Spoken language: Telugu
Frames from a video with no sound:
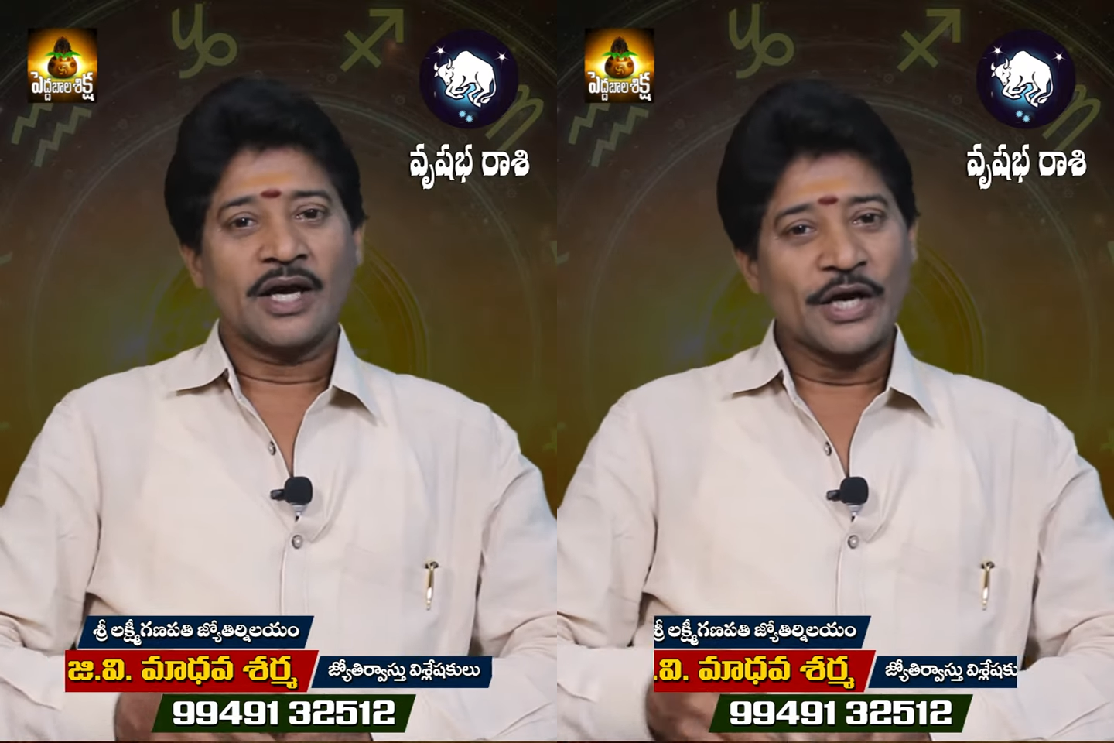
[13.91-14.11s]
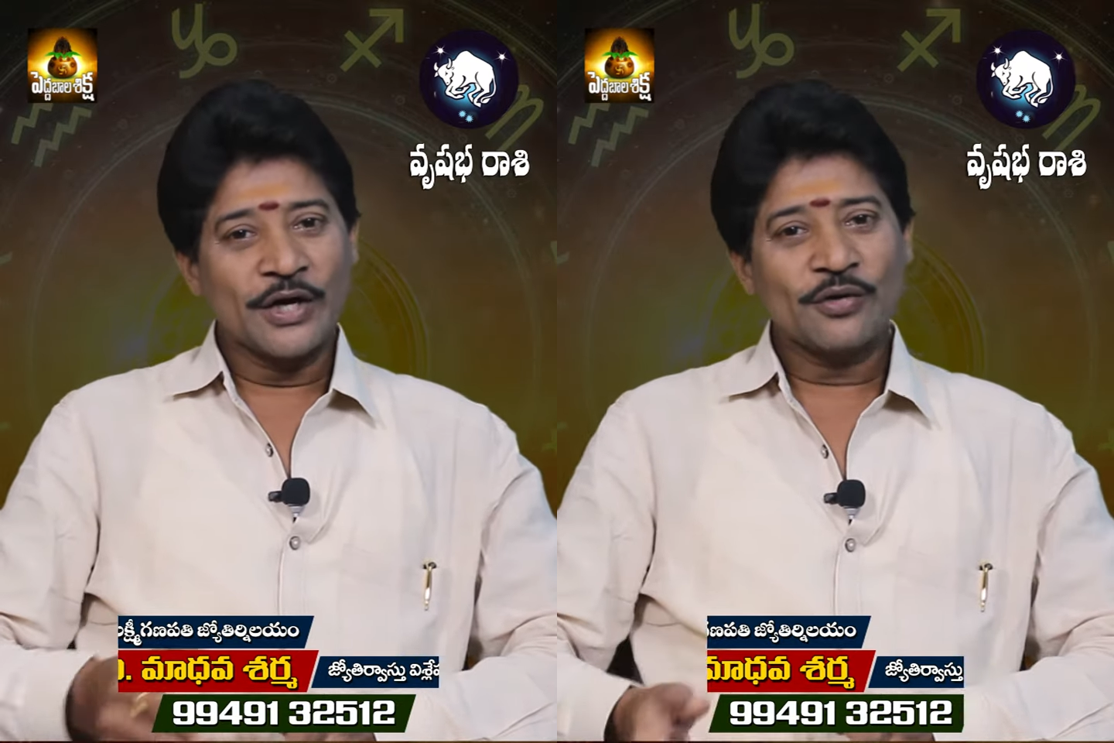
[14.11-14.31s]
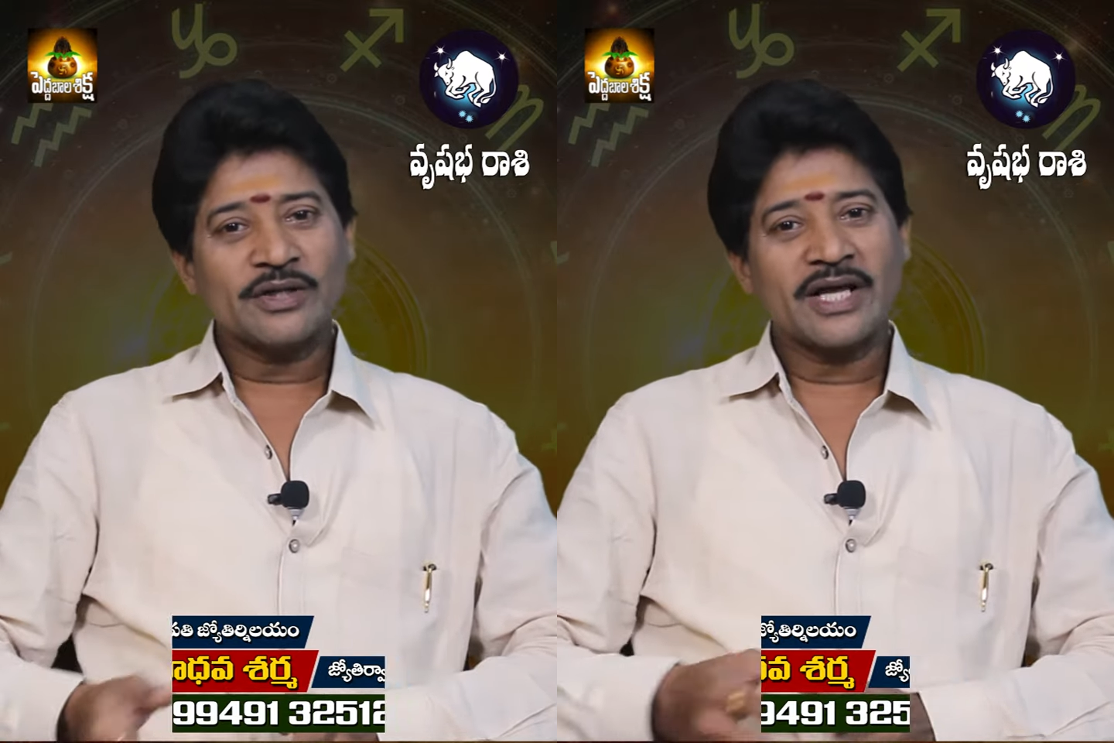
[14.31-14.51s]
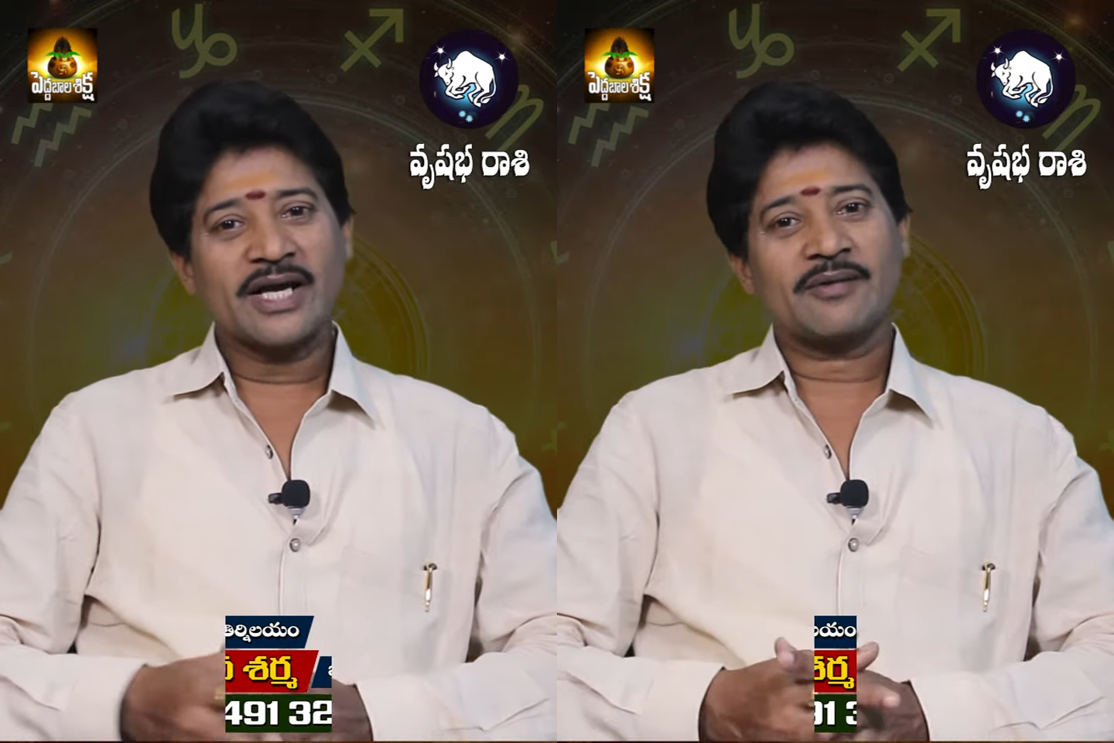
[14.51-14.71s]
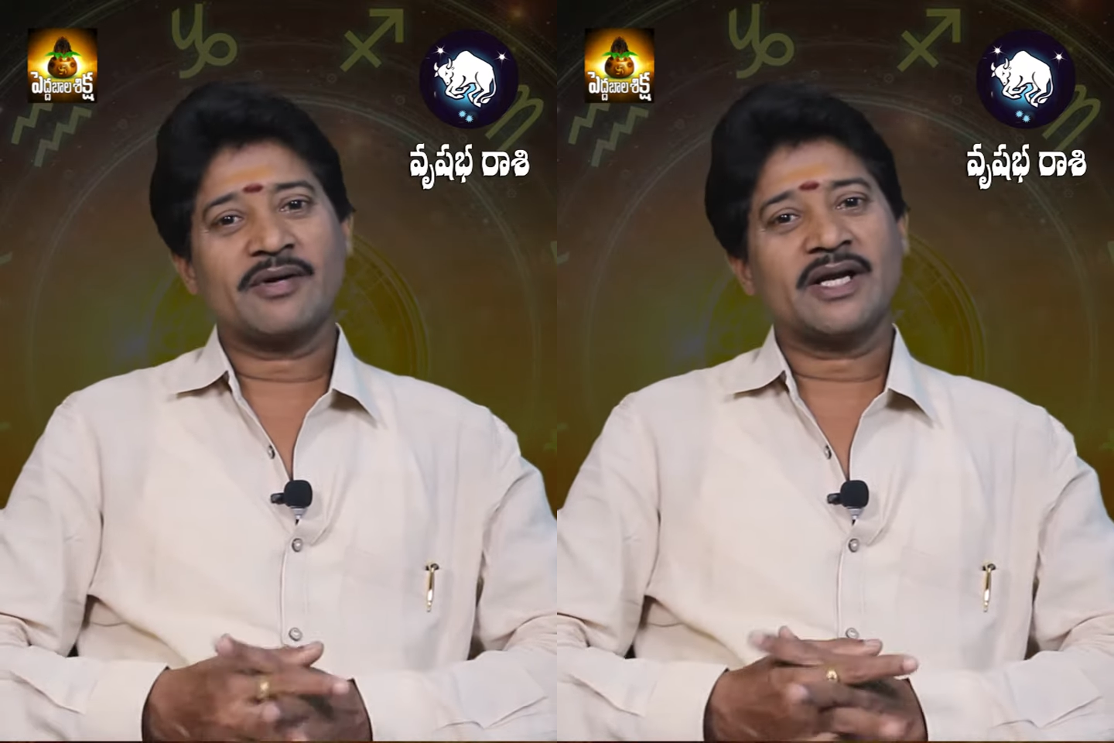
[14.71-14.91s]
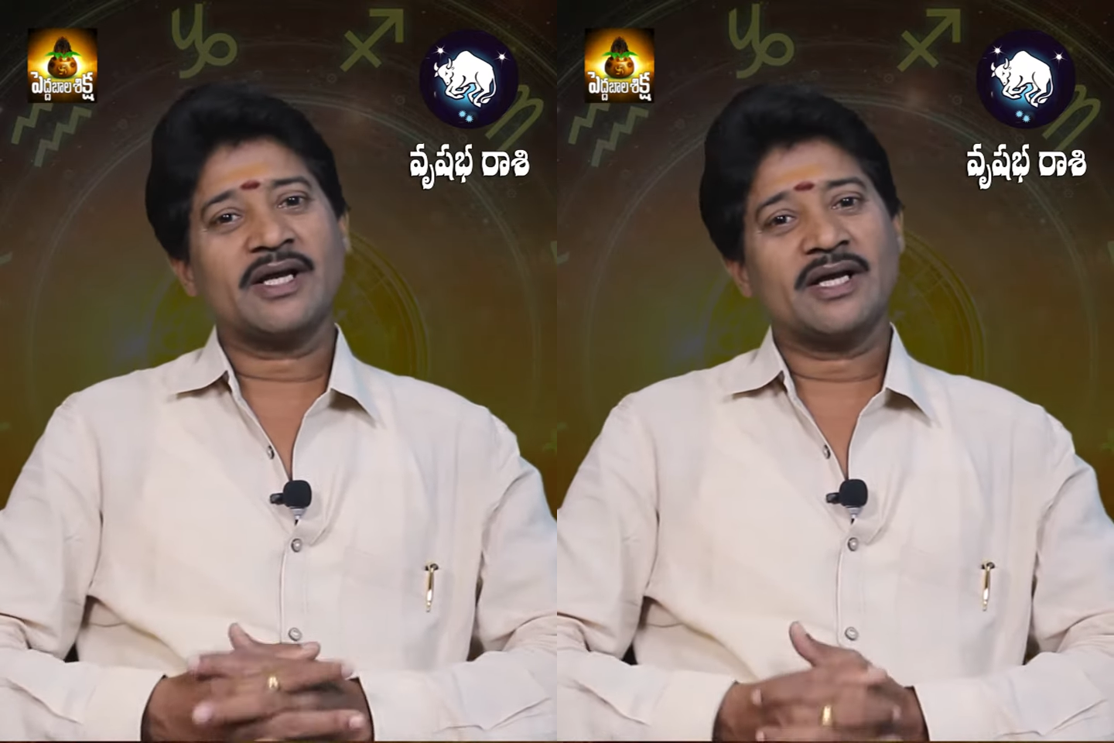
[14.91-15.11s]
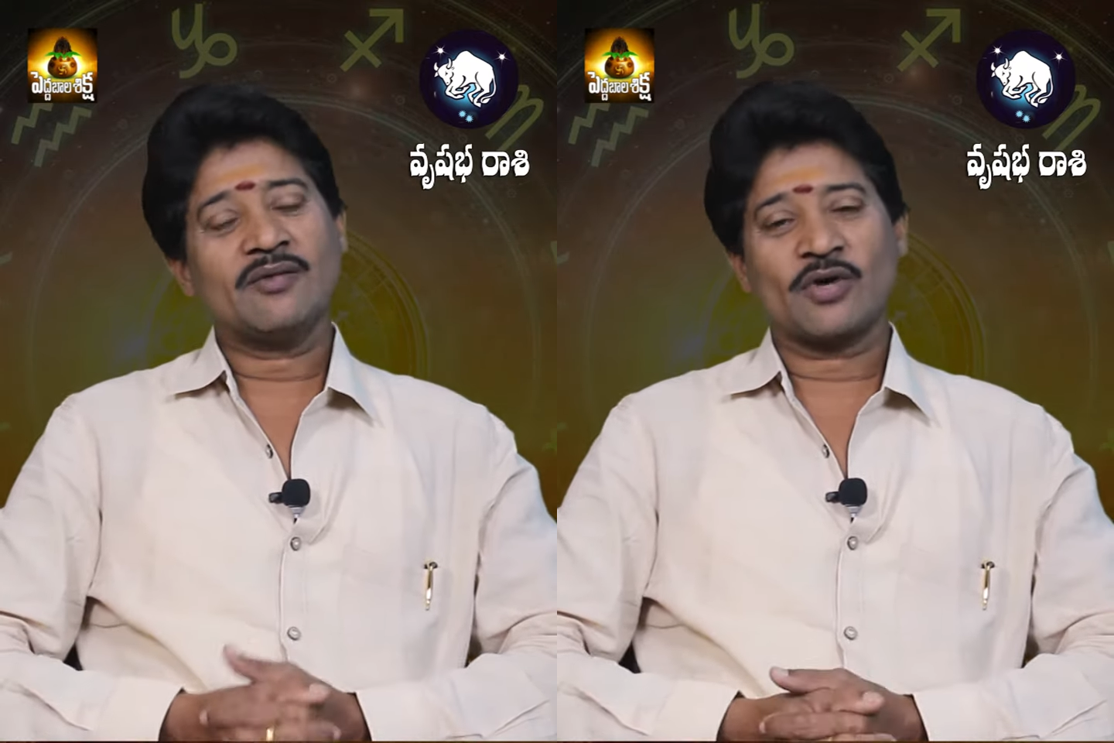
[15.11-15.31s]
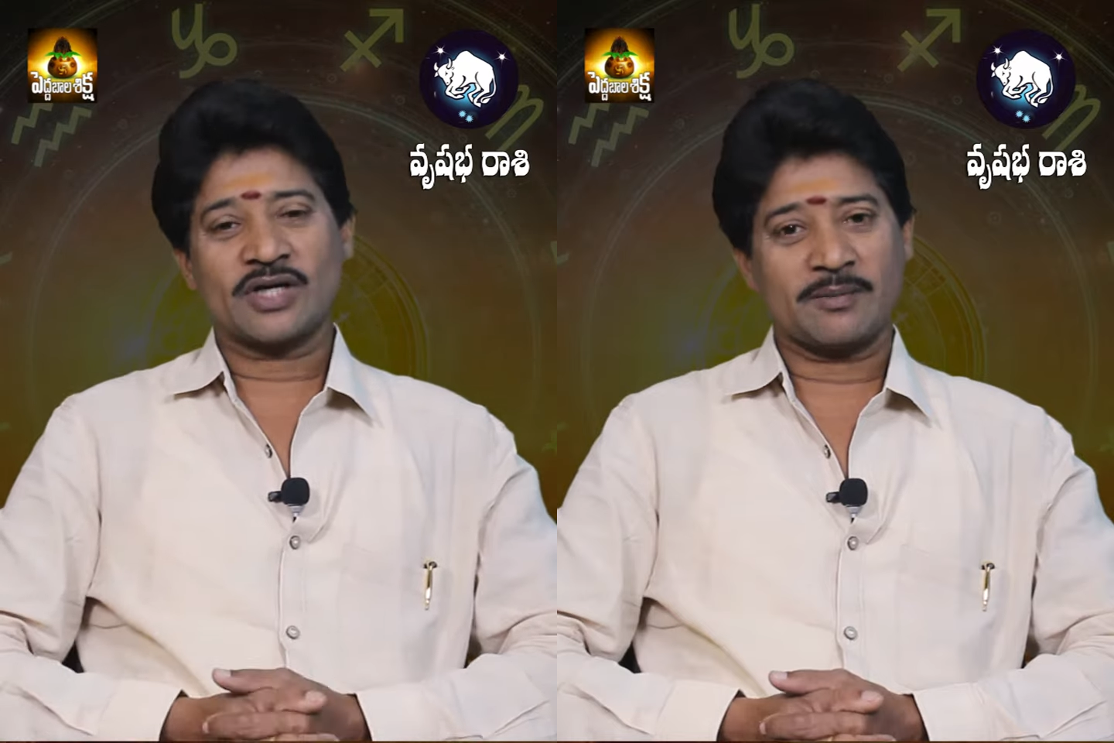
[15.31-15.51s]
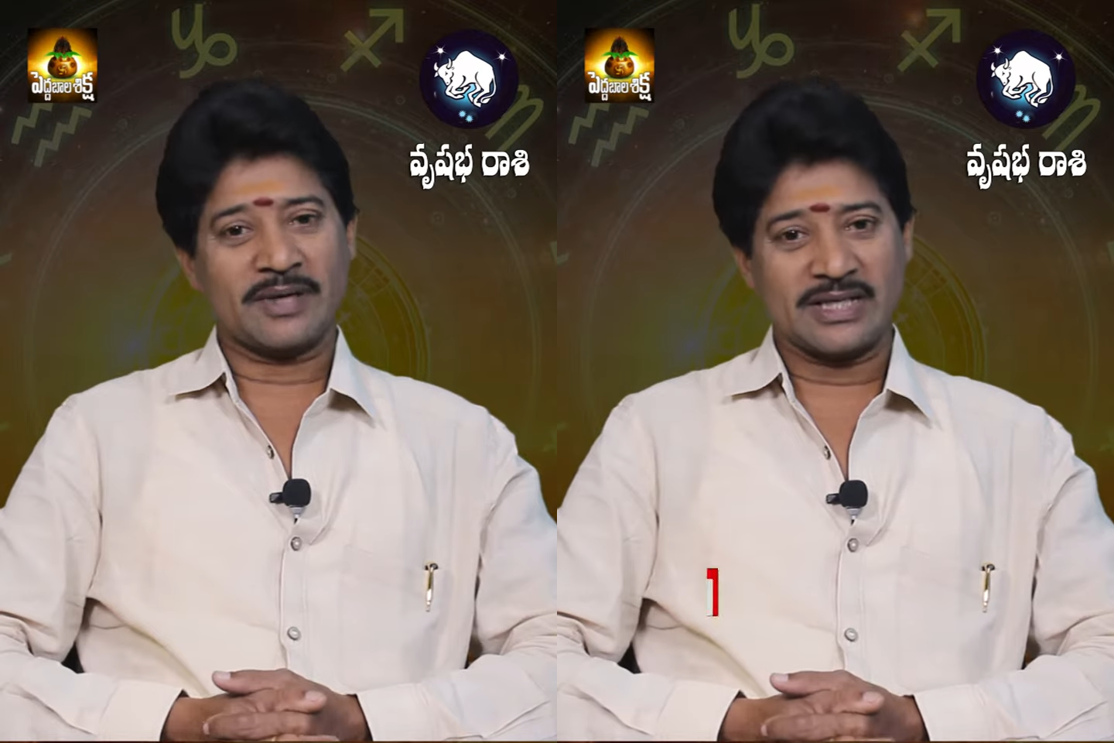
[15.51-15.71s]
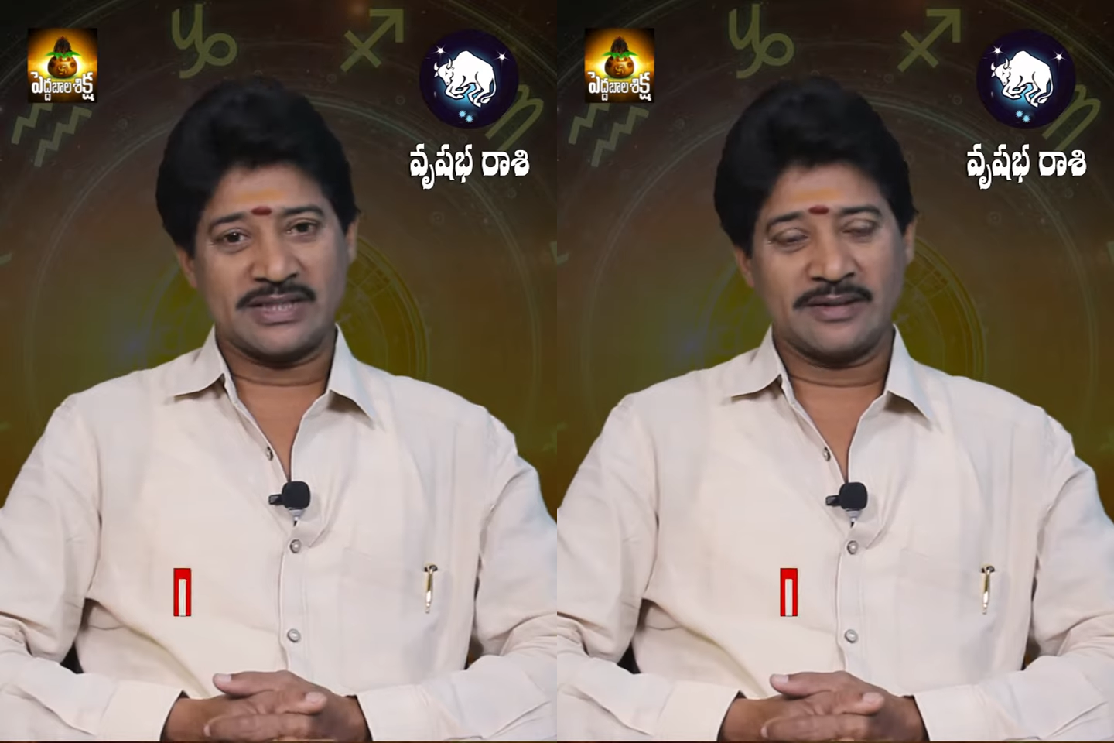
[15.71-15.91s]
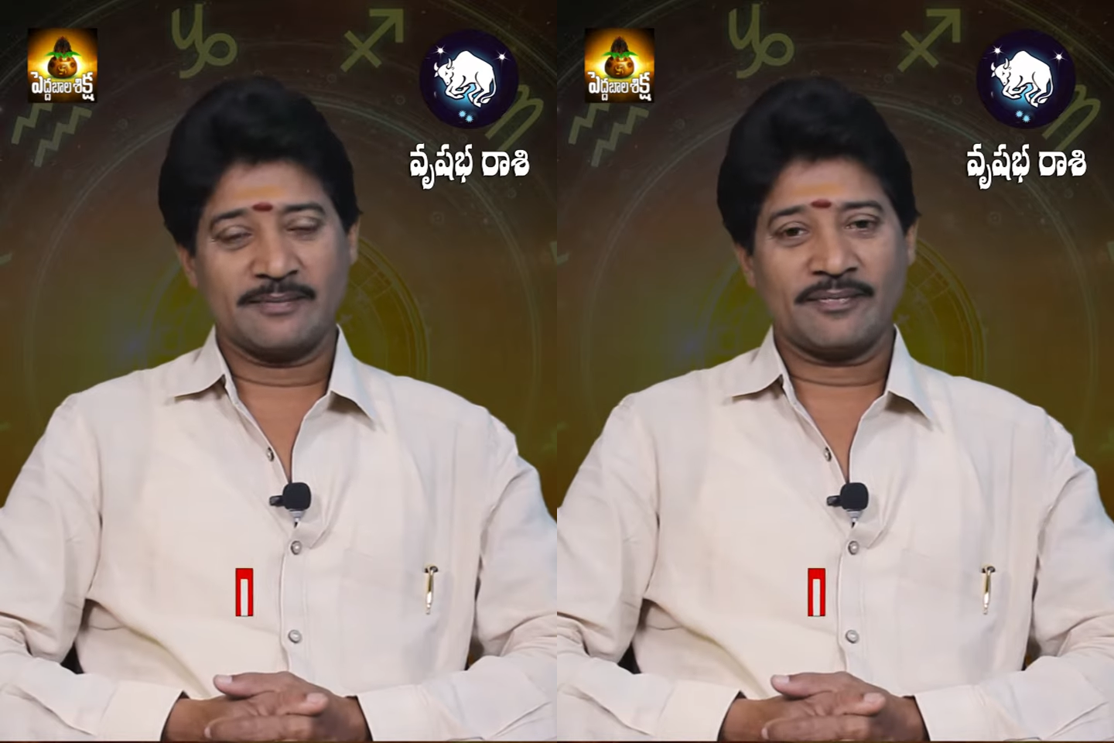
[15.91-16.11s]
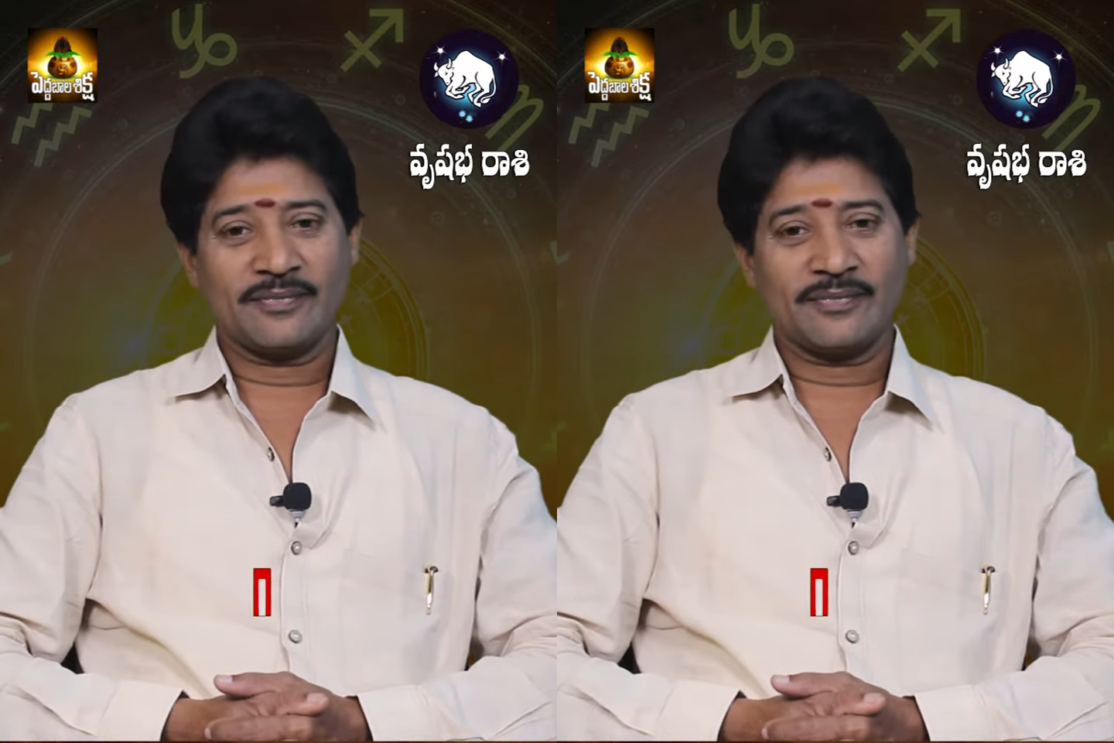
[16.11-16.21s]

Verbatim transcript: రెండోది అయినటువంటి వృషభ రాశి